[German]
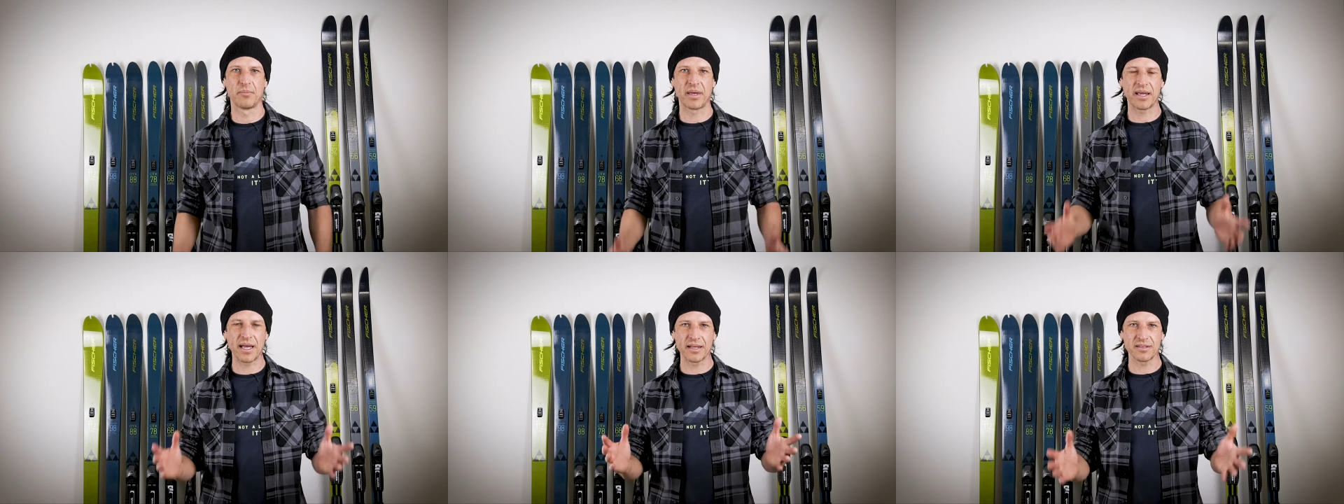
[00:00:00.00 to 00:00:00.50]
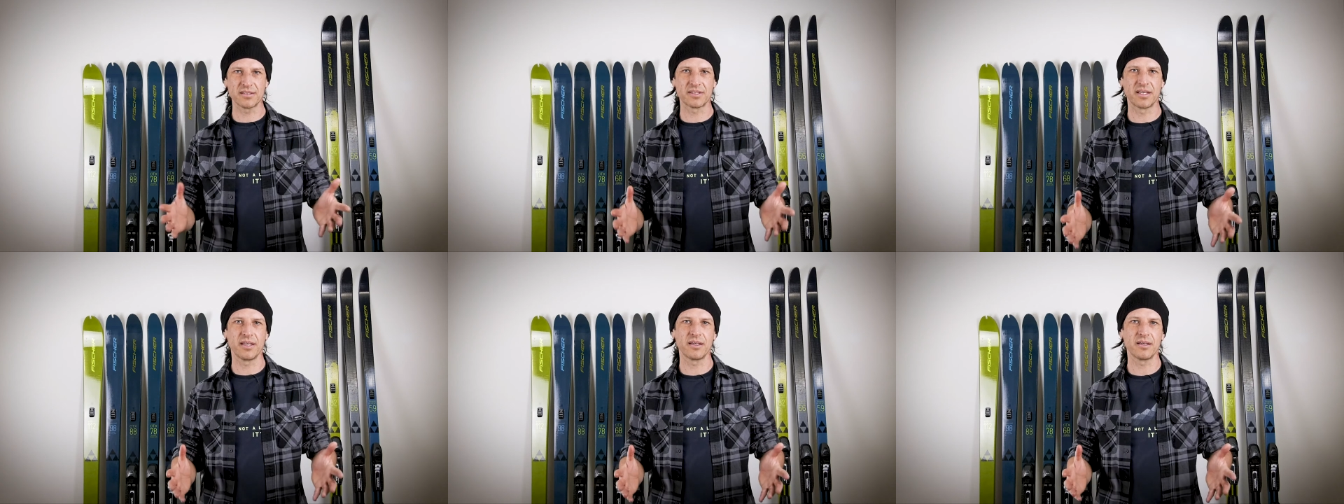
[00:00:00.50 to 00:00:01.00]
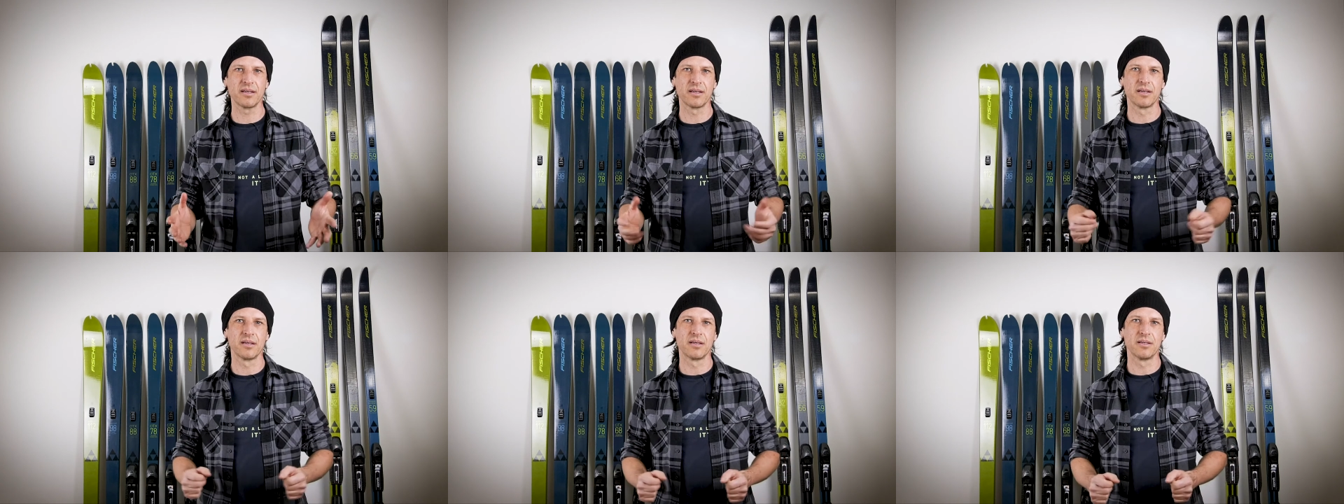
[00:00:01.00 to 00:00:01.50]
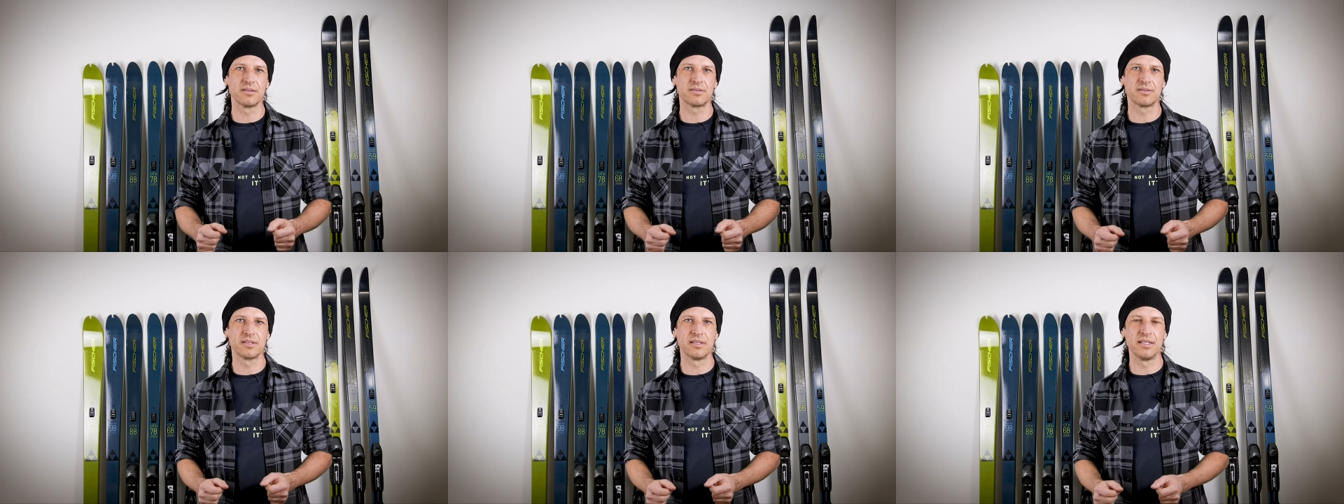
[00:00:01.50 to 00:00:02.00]
Backcountry Skiing
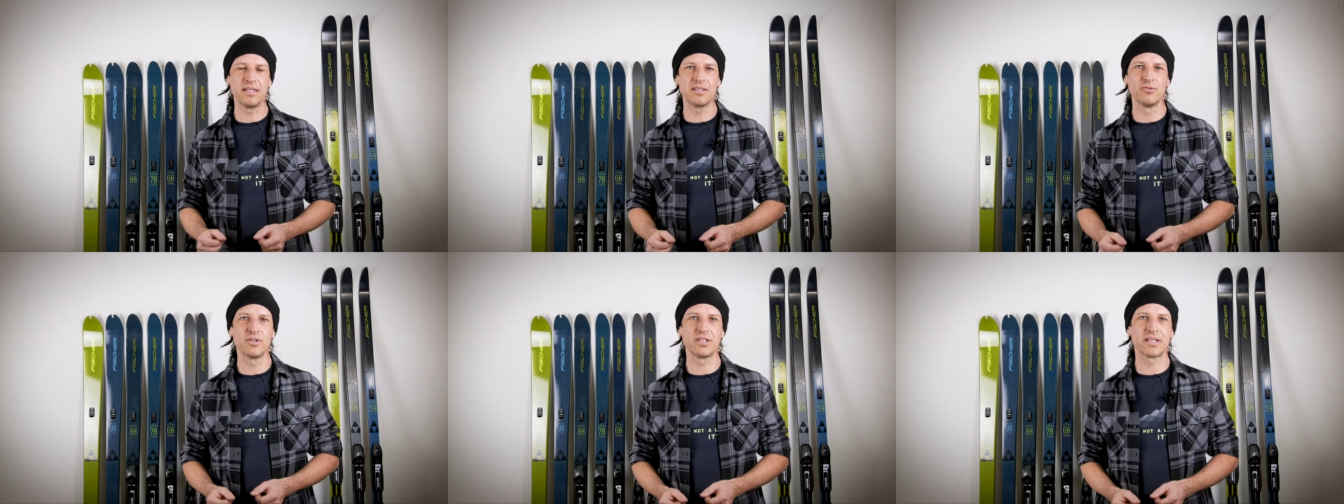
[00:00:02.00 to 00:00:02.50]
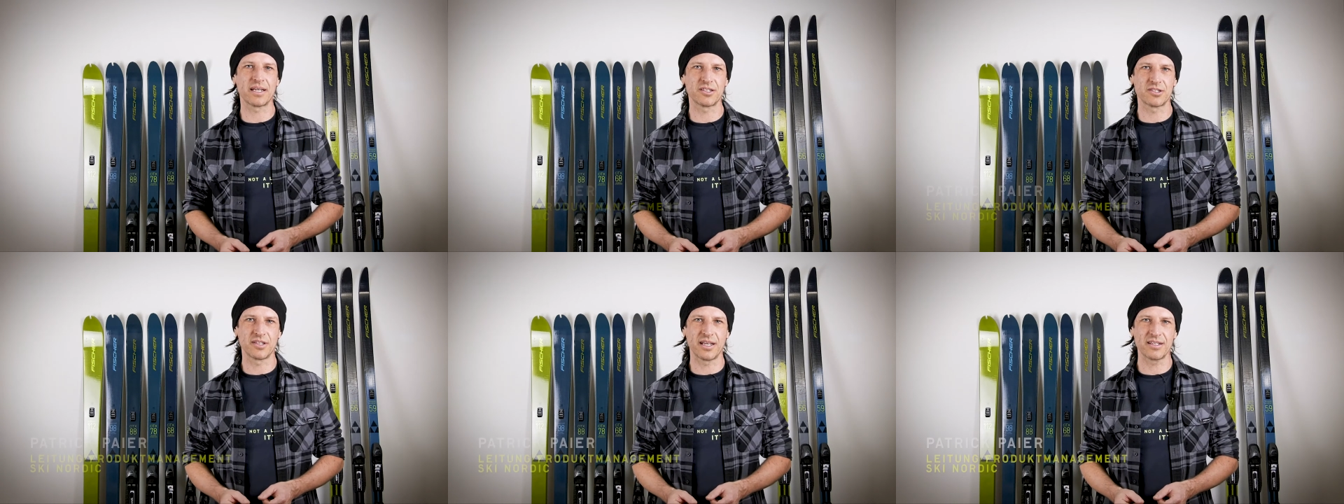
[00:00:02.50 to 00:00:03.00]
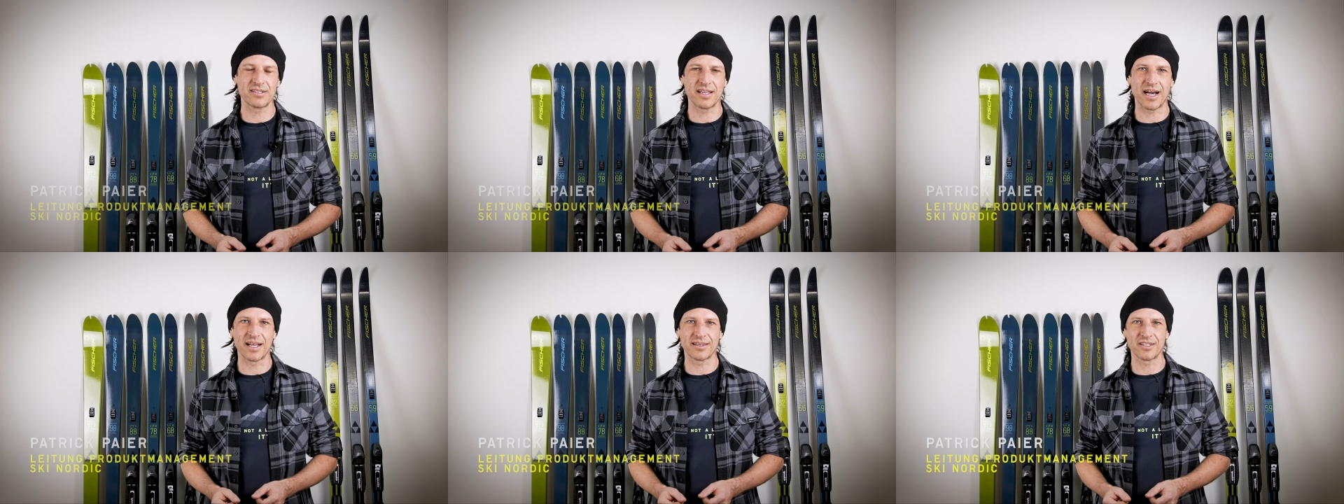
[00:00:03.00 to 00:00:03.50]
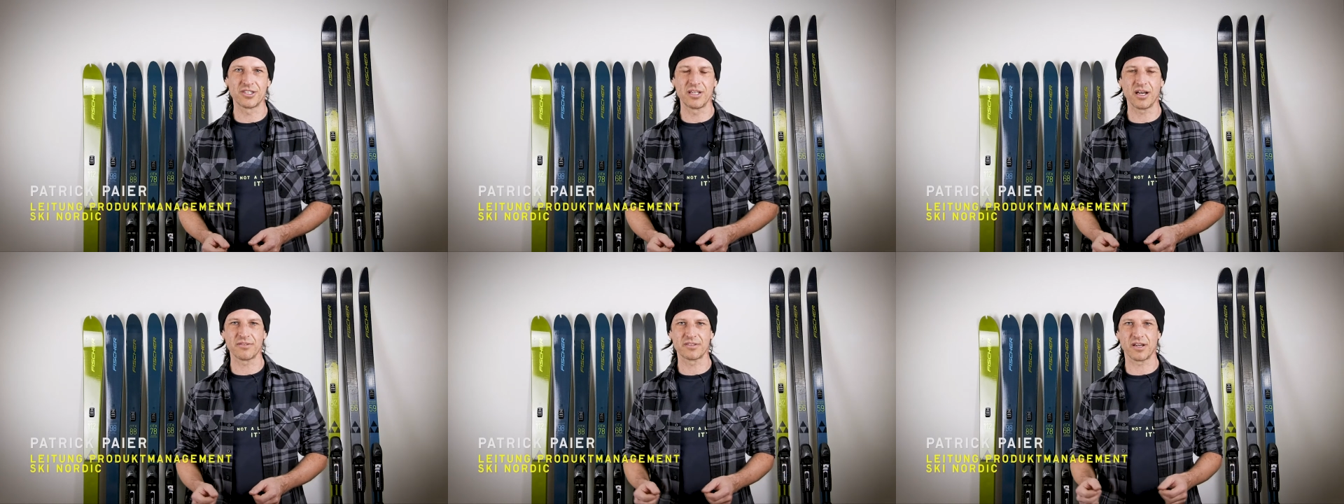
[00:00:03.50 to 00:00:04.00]
ist nicht nur die traditionellste Art des
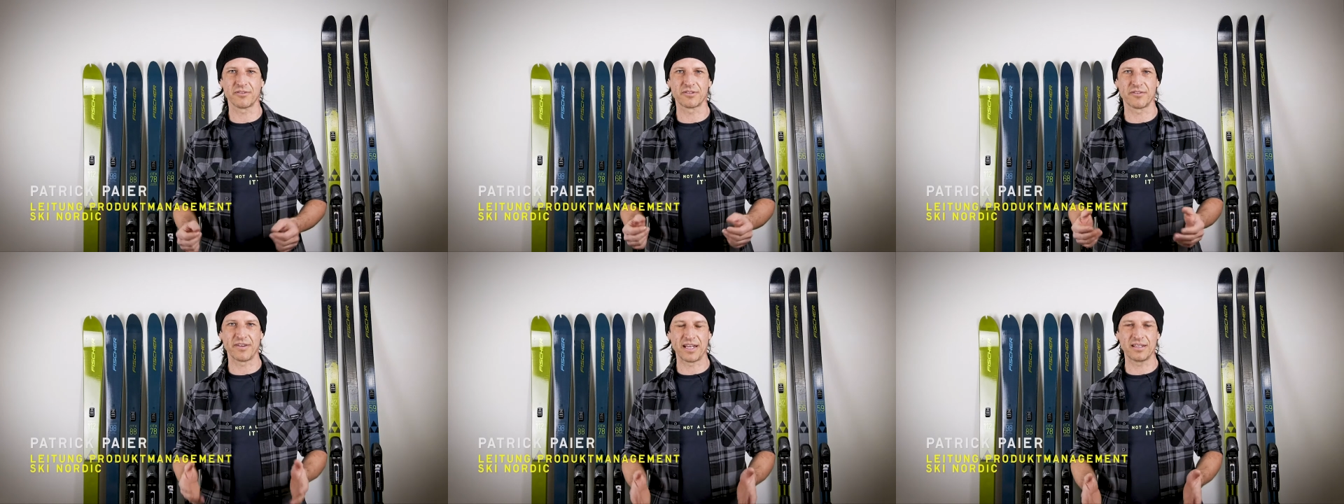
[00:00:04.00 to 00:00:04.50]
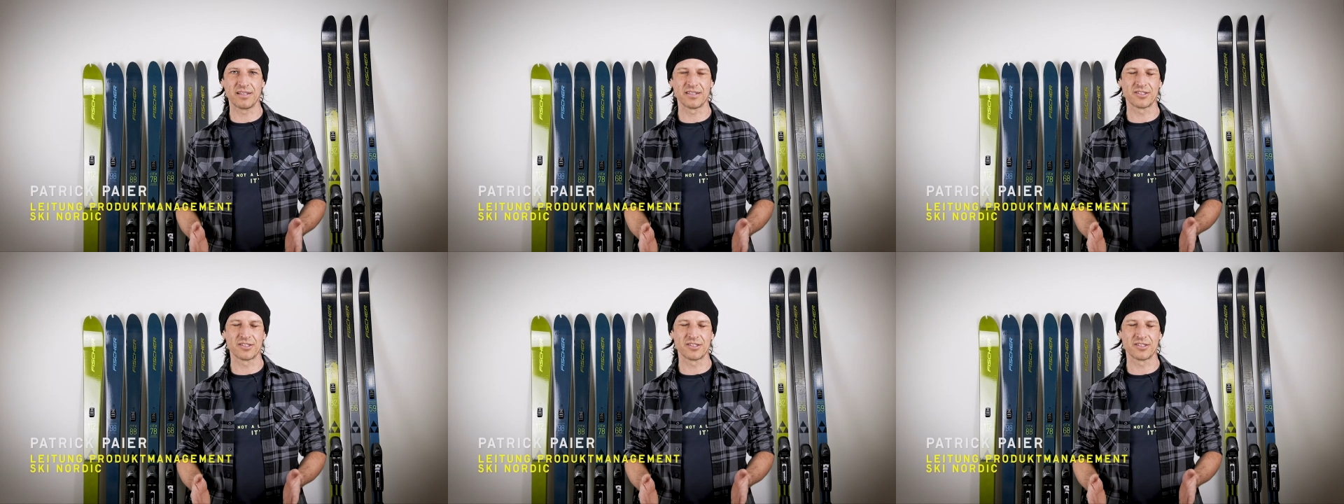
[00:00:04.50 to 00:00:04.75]
Skilaufs auf der Welt,